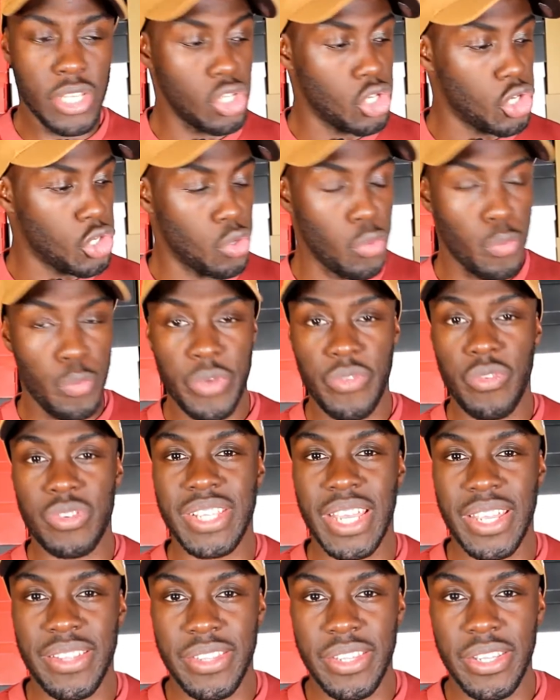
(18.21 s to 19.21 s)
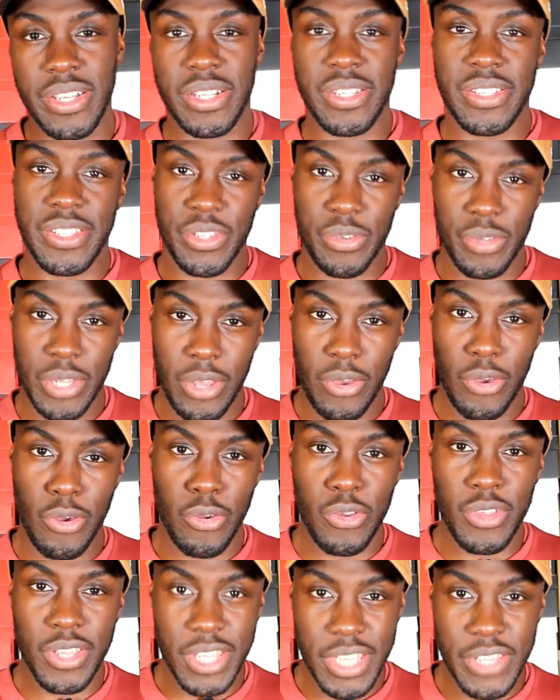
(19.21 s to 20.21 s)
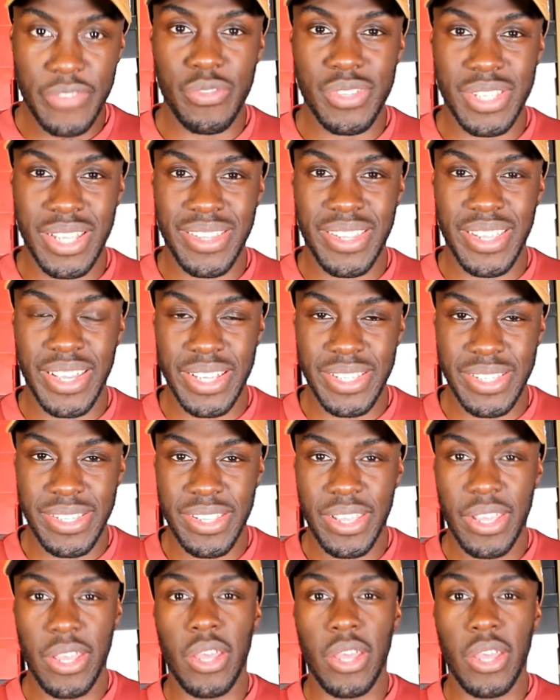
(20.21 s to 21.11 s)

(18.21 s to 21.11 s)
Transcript: choper vos articles s'il y en a un qui vous intéresse.